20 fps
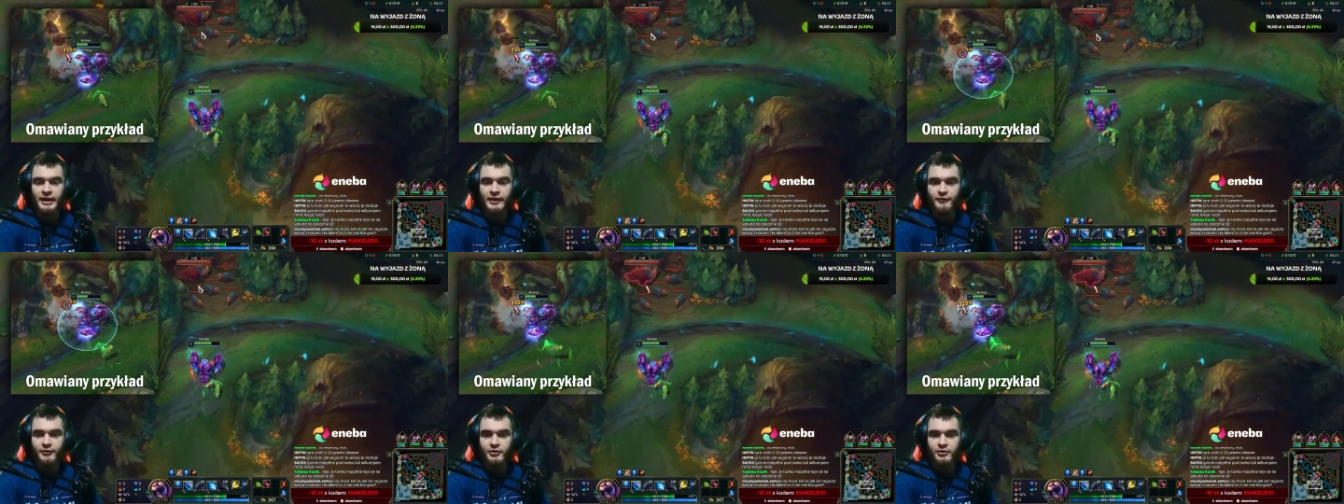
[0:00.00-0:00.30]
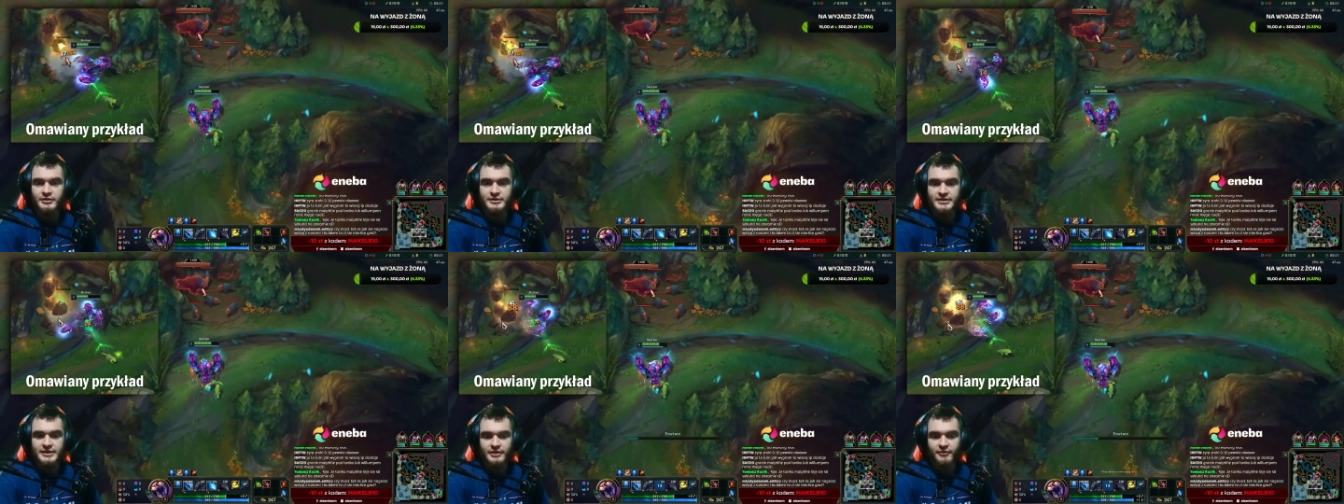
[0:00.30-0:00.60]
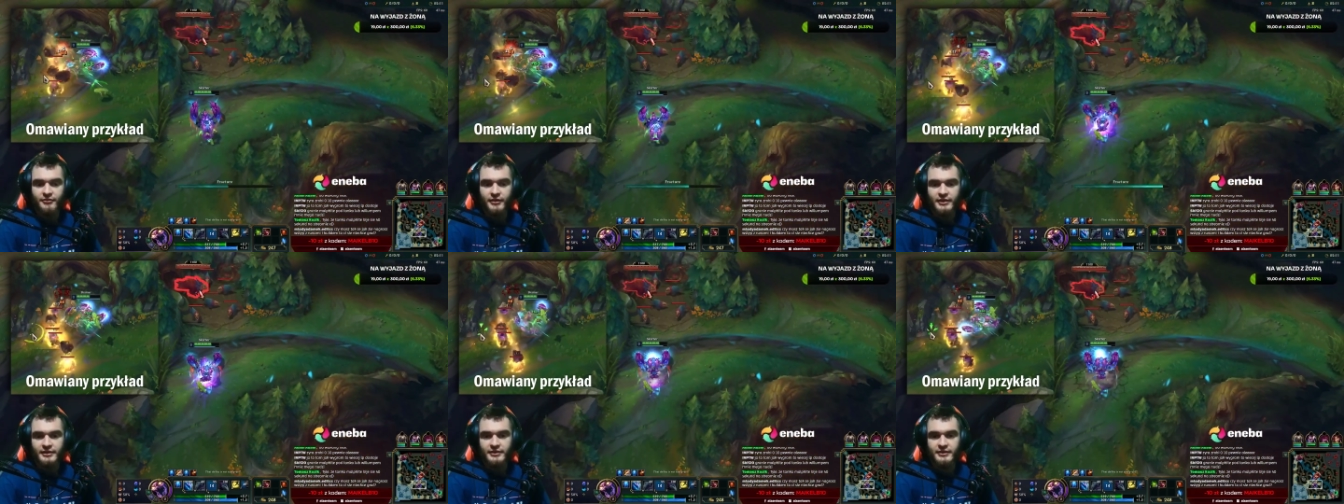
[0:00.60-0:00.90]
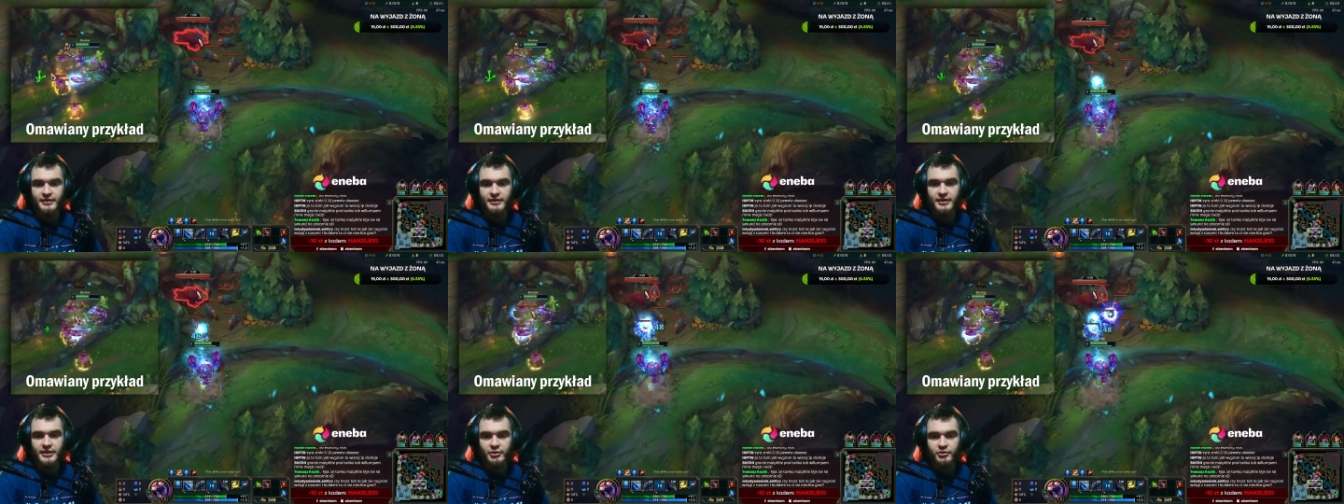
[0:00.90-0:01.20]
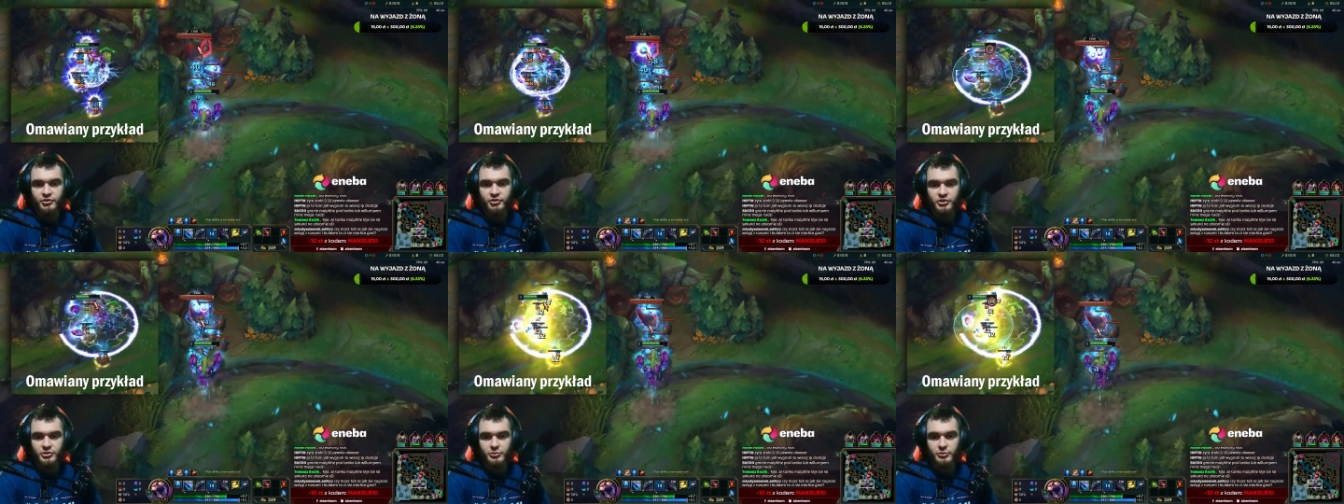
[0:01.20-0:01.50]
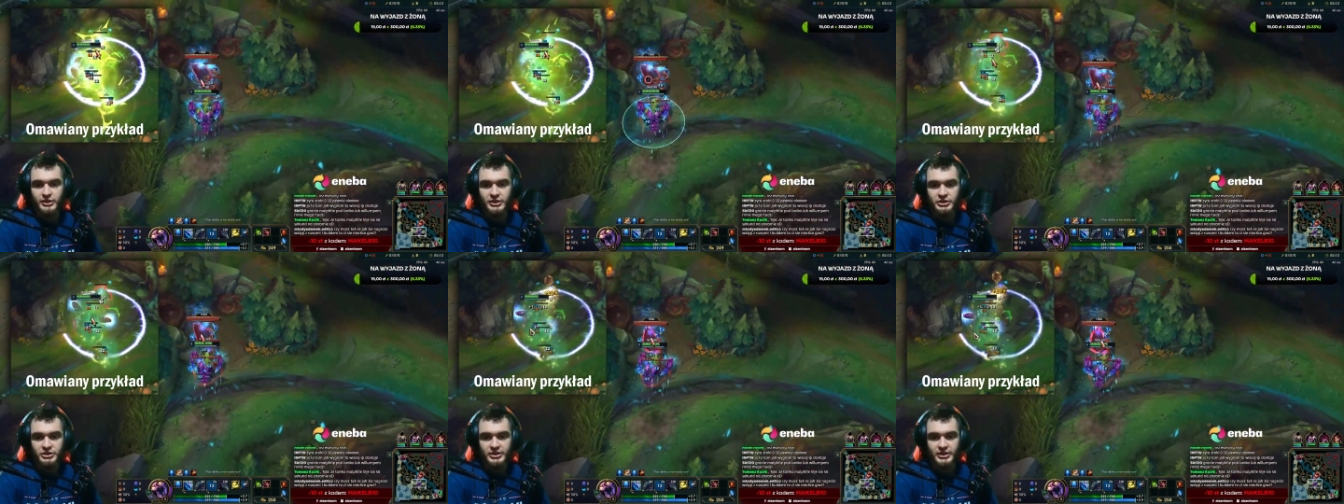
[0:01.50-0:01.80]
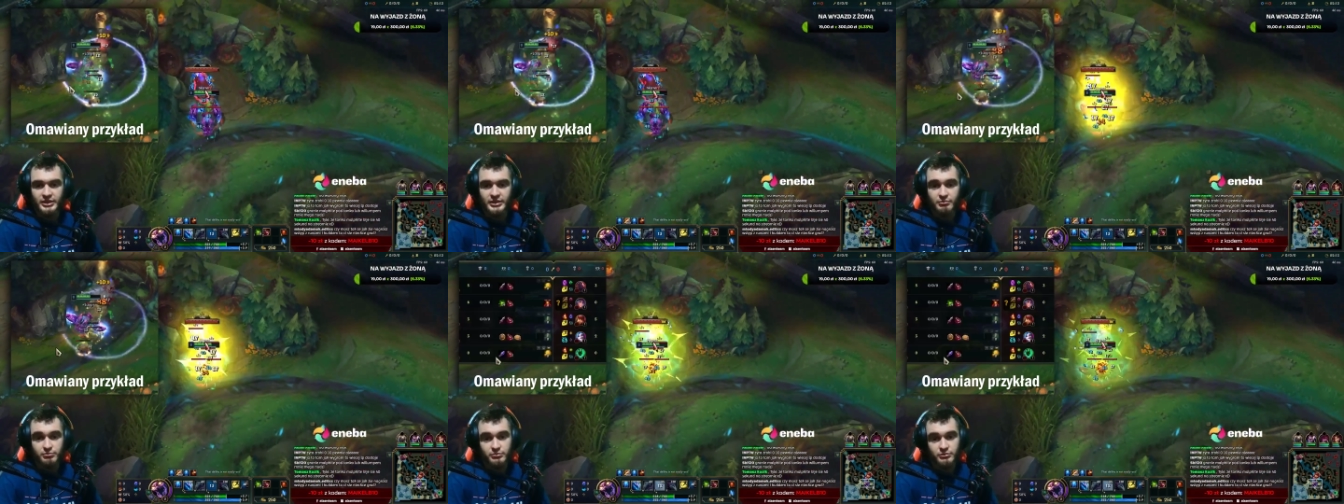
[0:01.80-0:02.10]
W konsekwencji nie
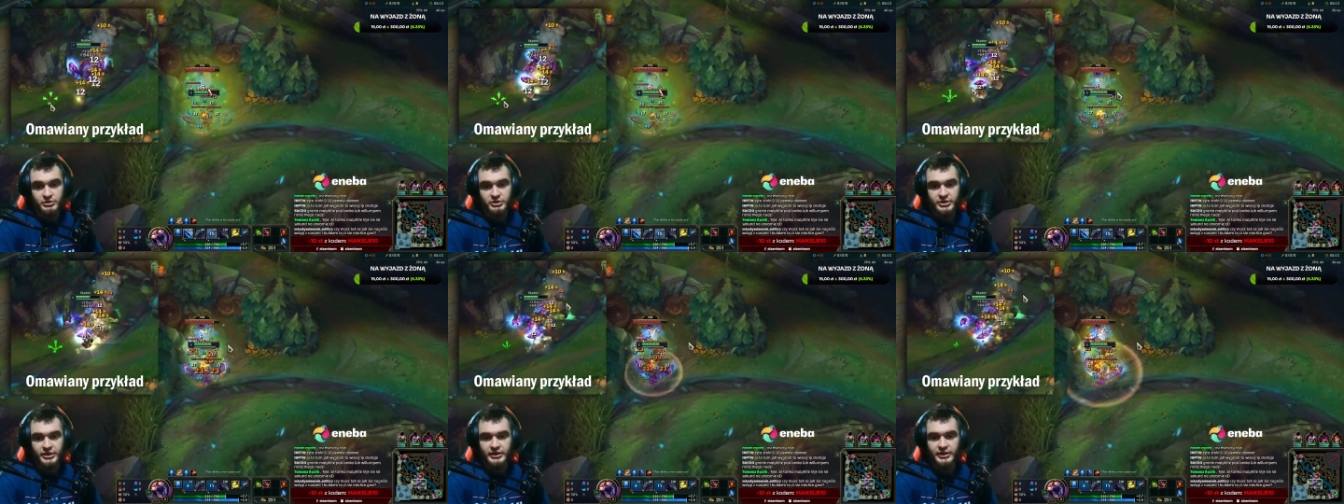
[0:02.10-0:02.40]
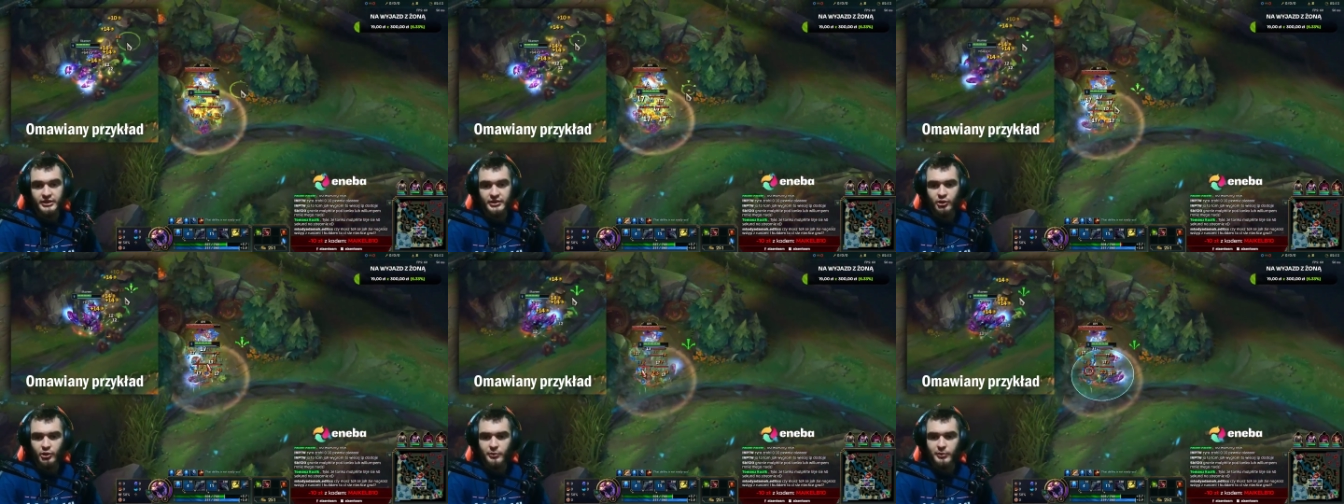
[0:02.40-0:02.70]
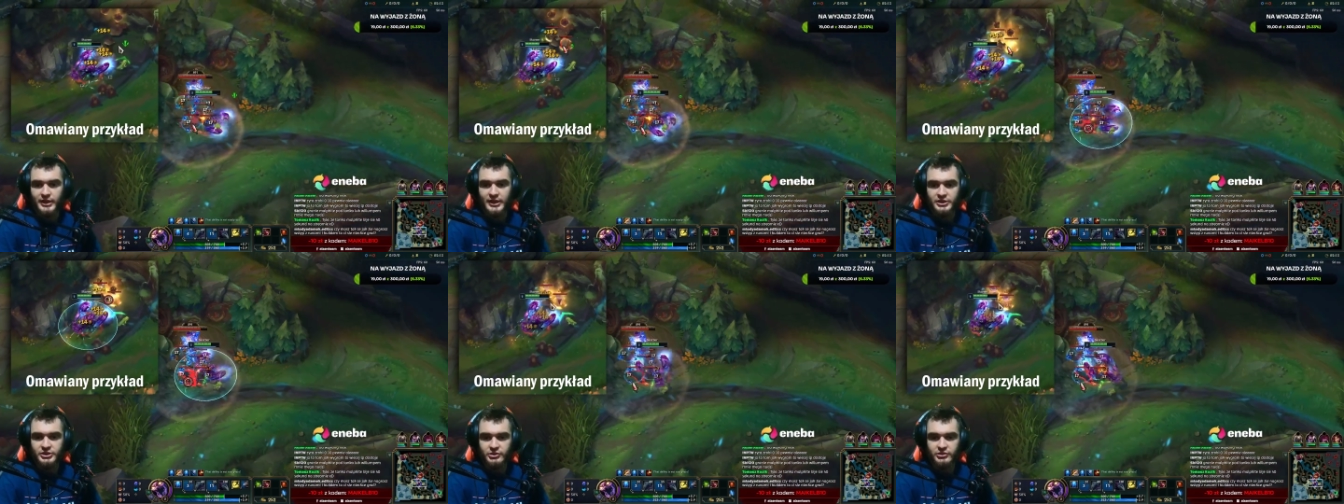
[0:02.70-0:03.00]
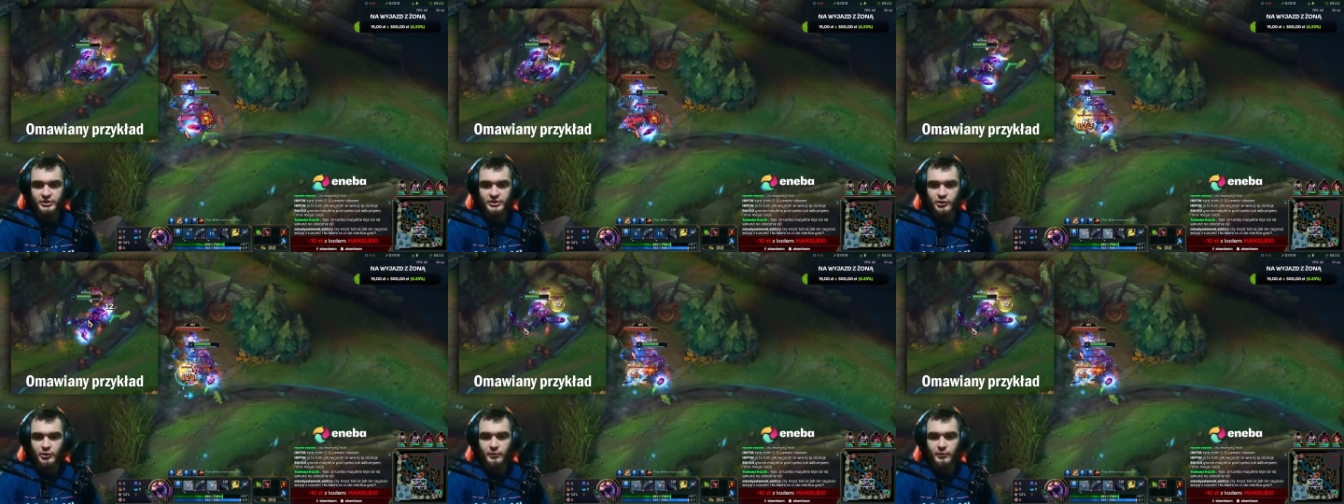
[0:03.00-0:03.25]
otrzymujecie żadnych obrażeń tego